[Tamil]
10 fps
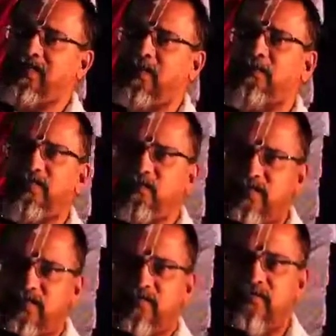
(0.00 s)
அப்படின்னு
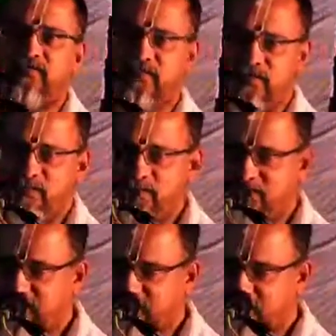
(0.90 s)
ஒரு எண்ணம்
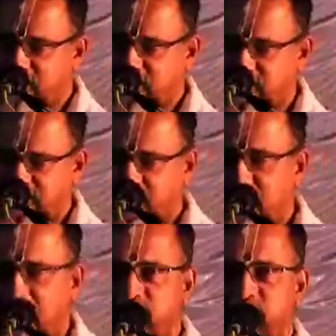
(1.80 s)
வரும்பொழுது கண்கள்லேந்து
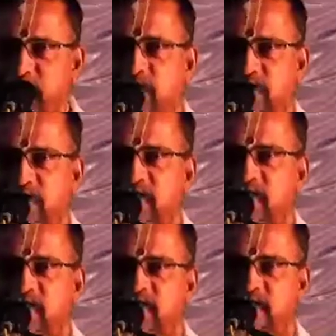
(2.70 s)
ஜலம் வந்த உடனே
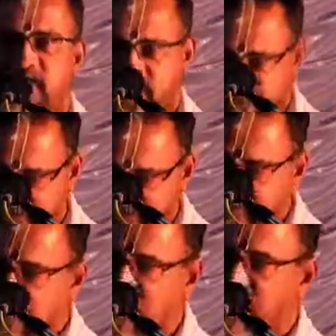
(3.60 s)
அந்த
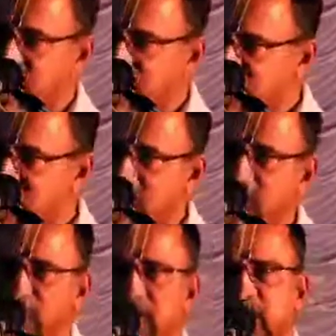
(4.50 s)
வீட்டில் இருக்கிறவாள்லாம் அழ
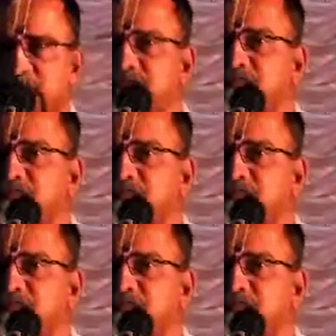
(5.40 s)
ஆரம்பிச்சிட்டான்